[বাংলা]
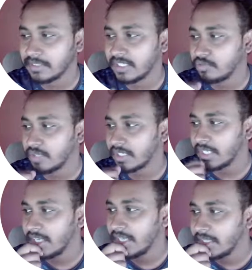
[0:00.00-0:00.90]
কিছু
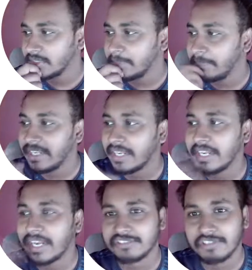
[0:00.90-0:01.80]
একটা যে
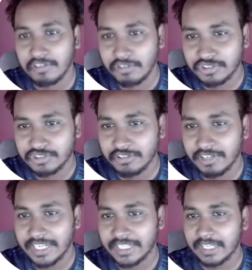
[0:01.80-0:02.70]
বিরিয়ানির আসল রহস্য
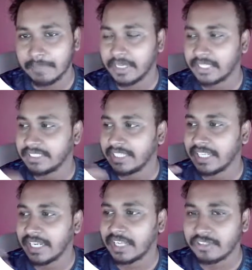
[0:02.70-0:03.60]
হলো এটা বা
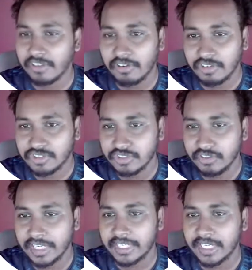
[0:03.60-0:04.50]
চিকেনের আসল রহস্য
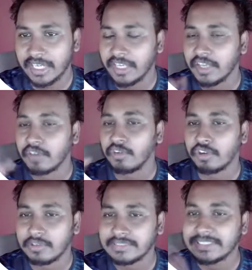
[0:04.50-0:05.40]
হলো এটা
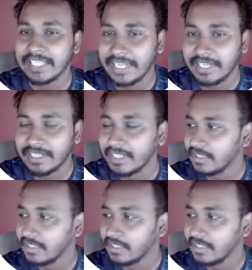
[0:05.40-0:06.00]
ওইরকম সিক্রেট